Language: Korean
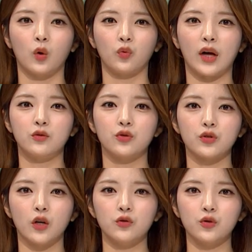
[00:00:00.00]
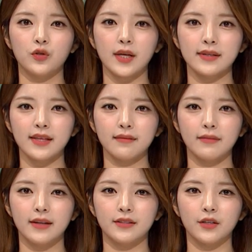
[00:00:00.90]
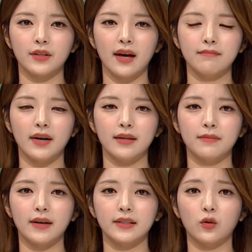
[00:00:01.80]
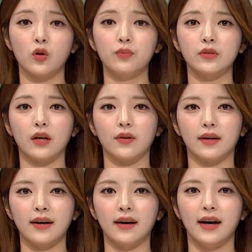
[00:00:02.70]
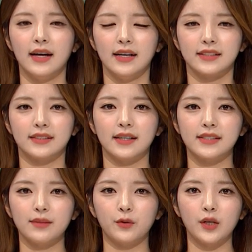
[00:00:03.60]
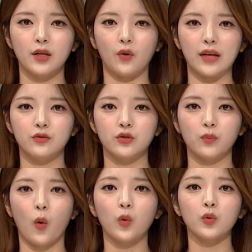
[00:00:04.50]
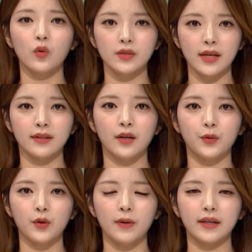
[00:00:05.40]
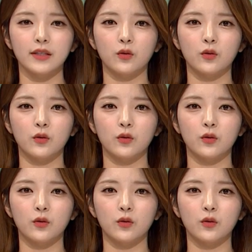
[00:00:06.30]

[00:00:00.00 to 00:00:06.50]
완주 전주 상생발전 한마음 파크 골프 대회가 지난 15일 완주 봉동 생강골 파크